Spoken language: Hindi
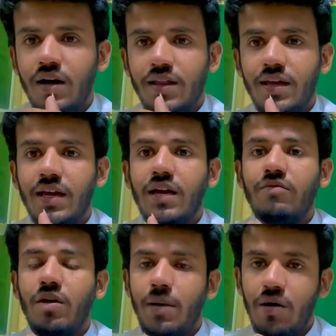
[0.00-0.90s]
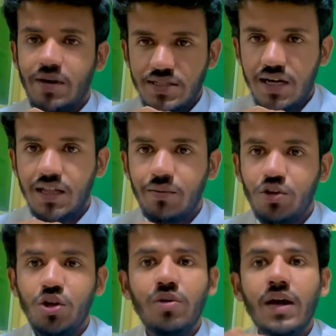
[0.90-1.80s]
करते हैं कि वबा वहाँ से ख़त्म हो
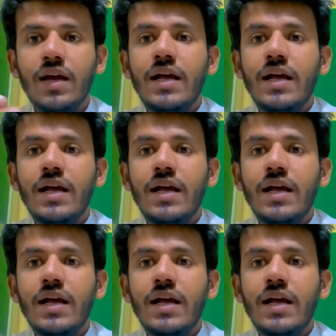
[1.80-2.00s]
जाए क्योंकि